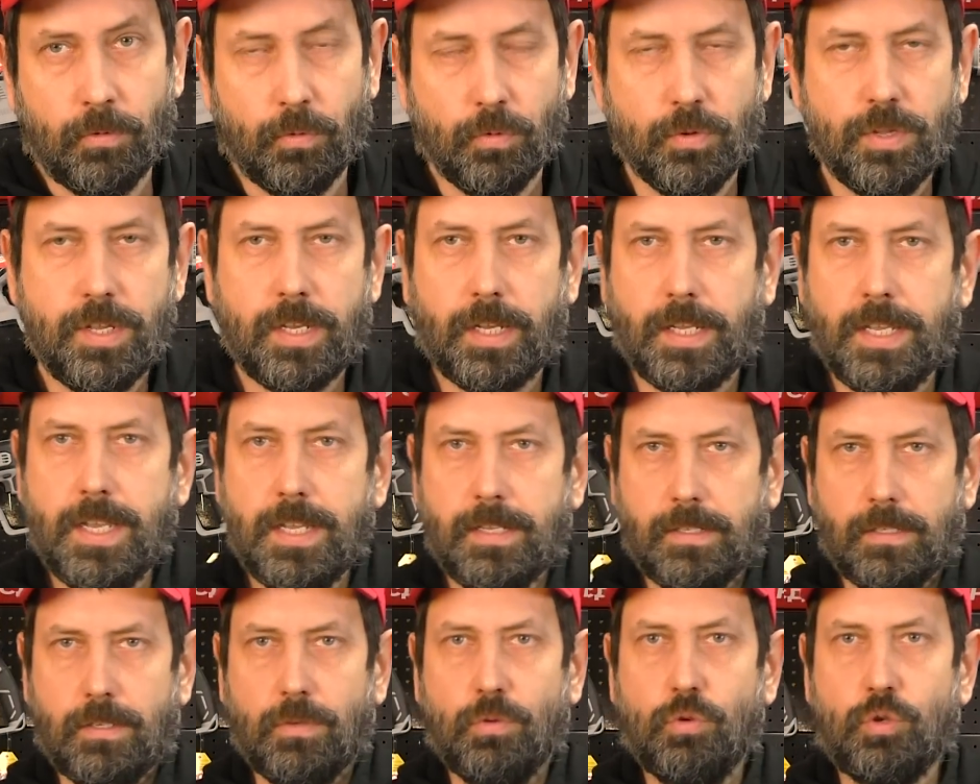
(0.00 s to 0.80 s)
У них
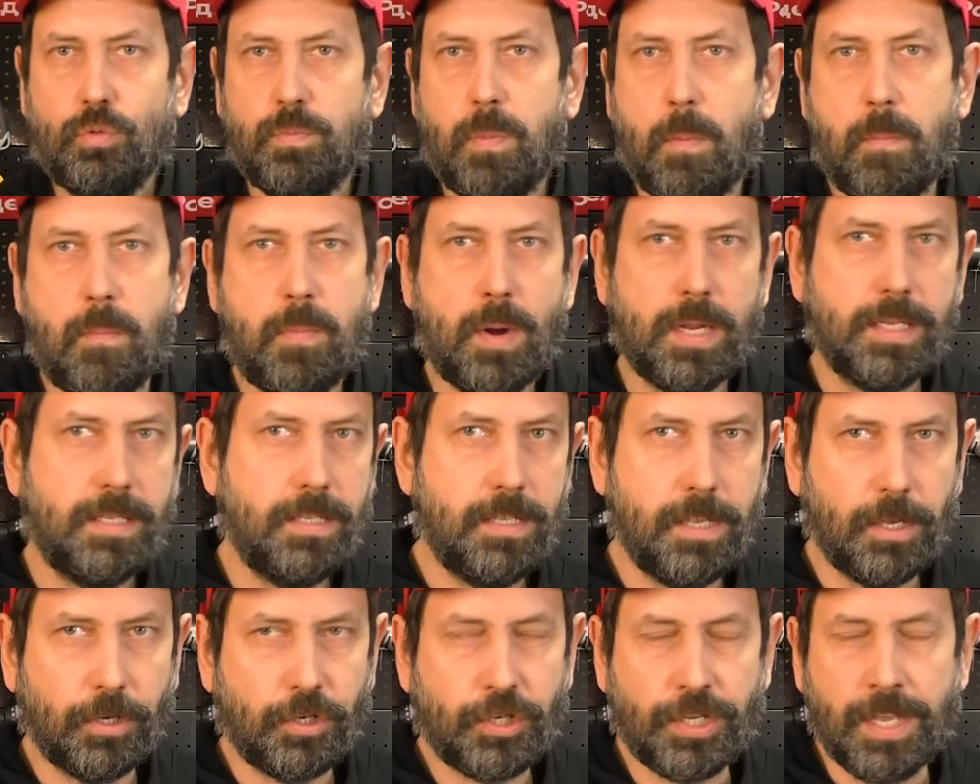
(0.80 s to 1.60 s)
есть служба
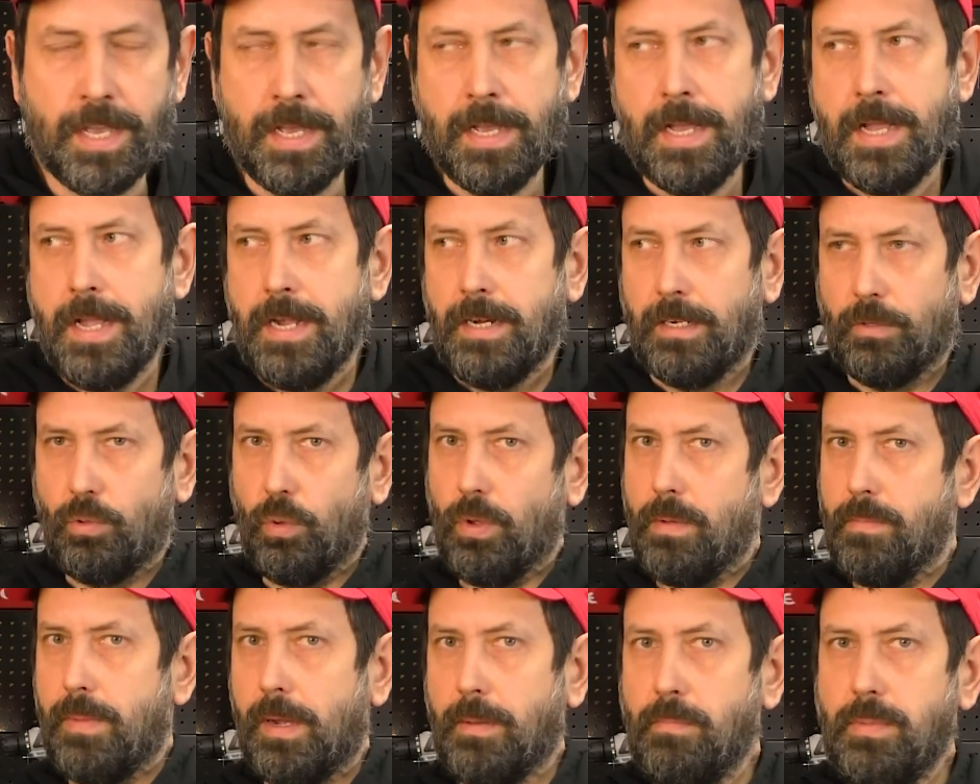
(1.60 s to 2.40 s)
поддержки,
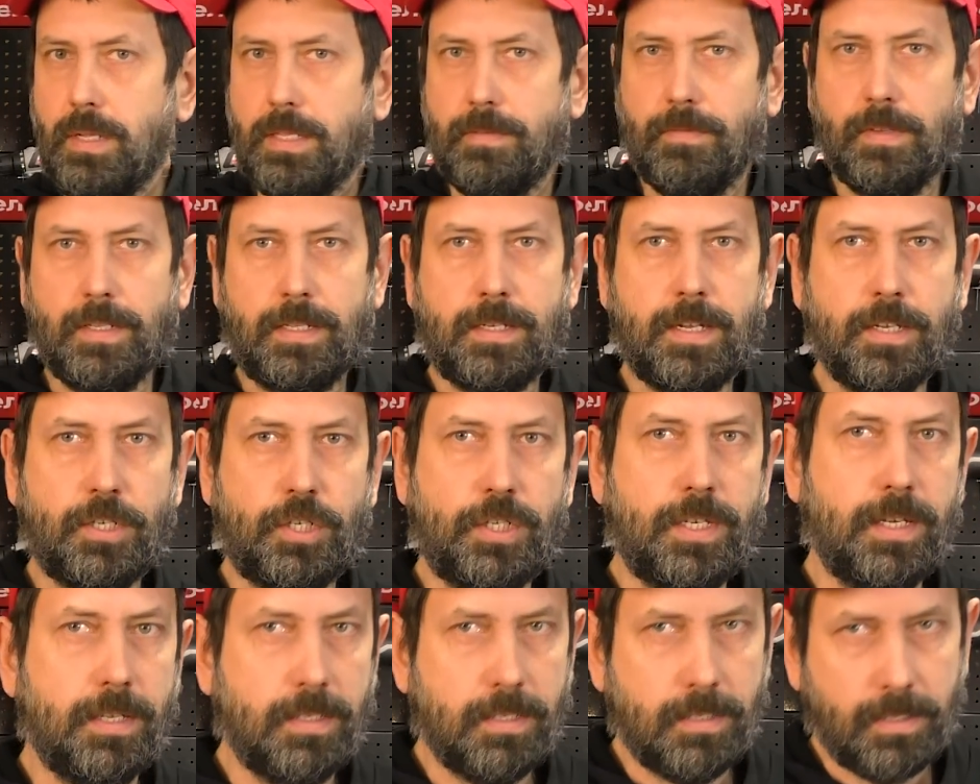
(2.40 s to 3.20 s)
которая обрабатывает
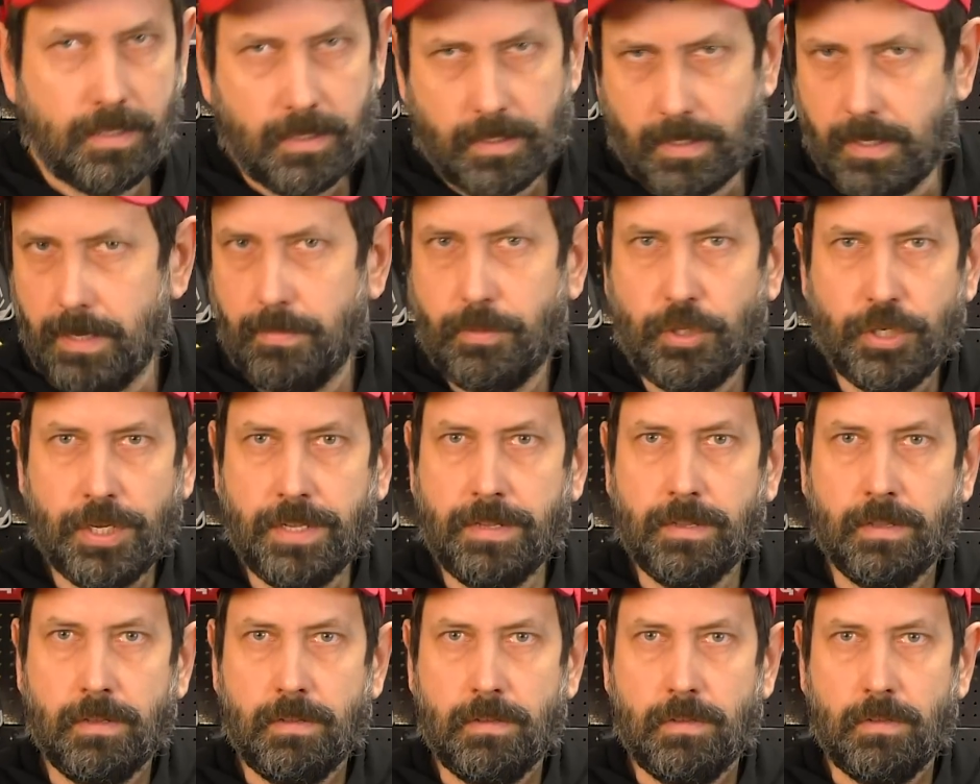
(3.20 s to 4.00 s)
каждое
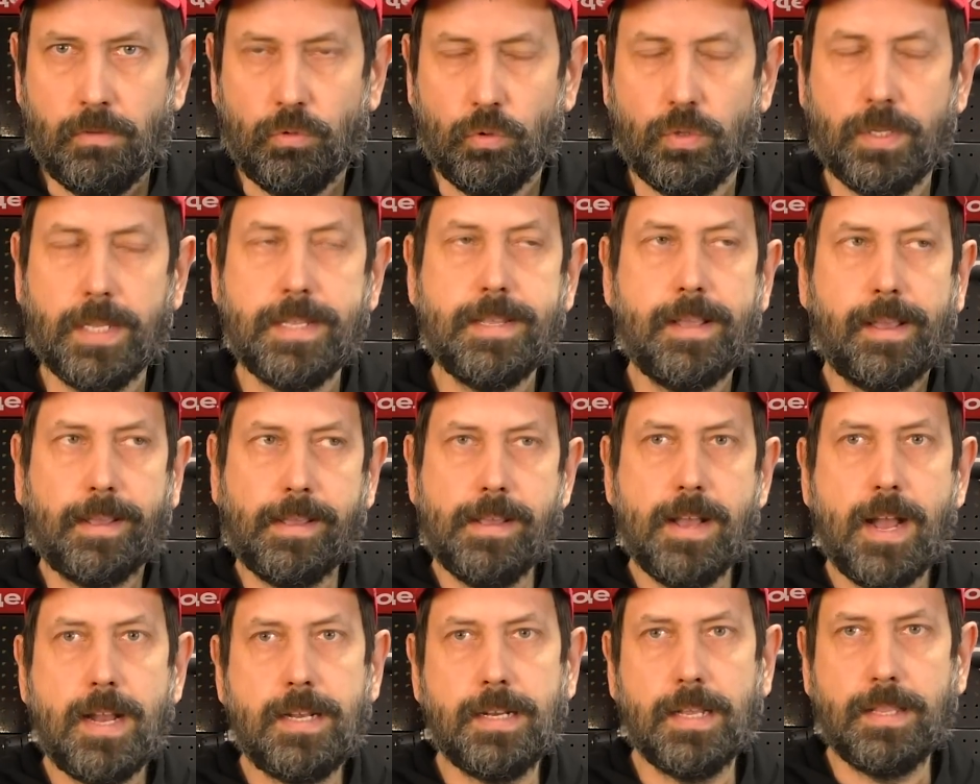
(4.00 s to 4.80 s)
сообщение. То есть они
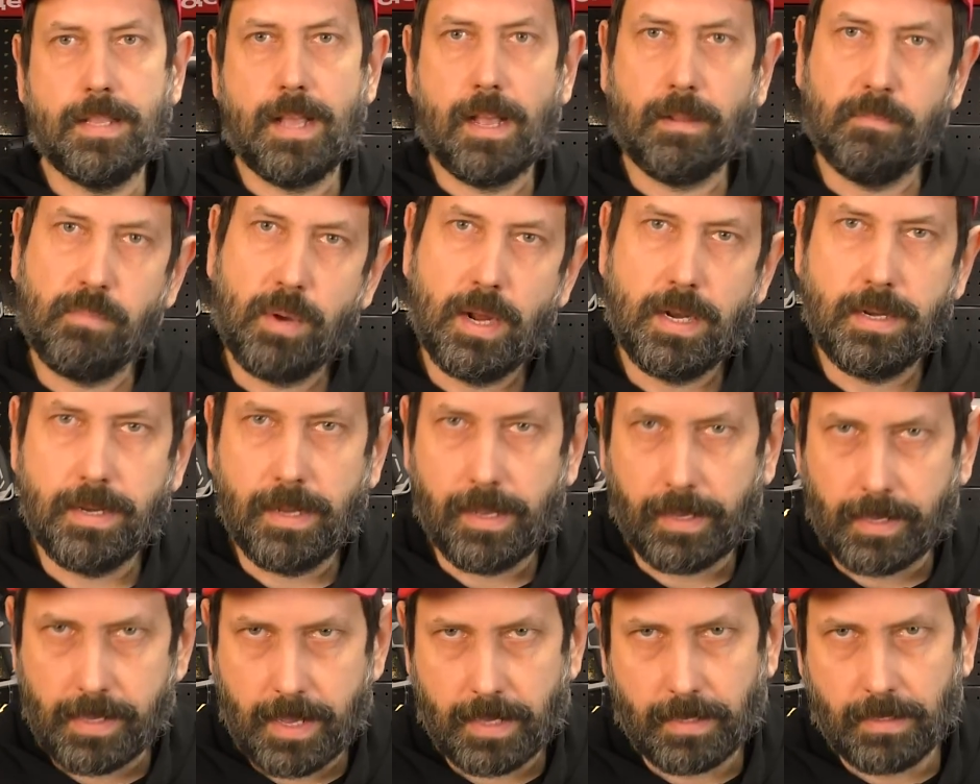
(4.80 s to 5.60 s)
реально
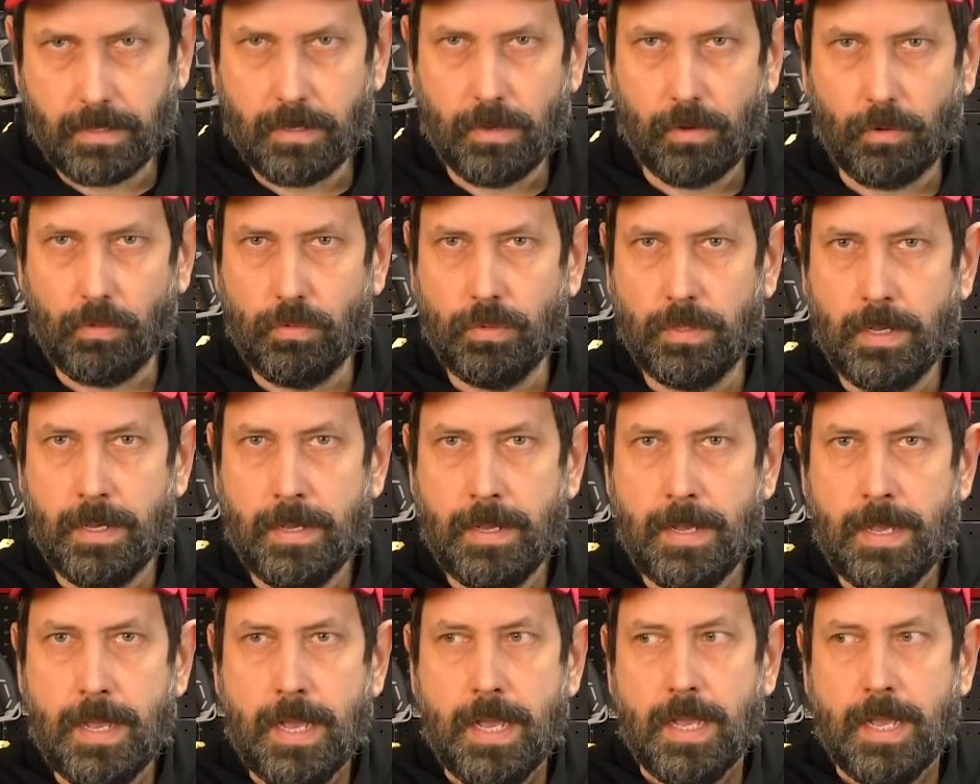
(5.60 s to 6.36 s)
нормально реагируют.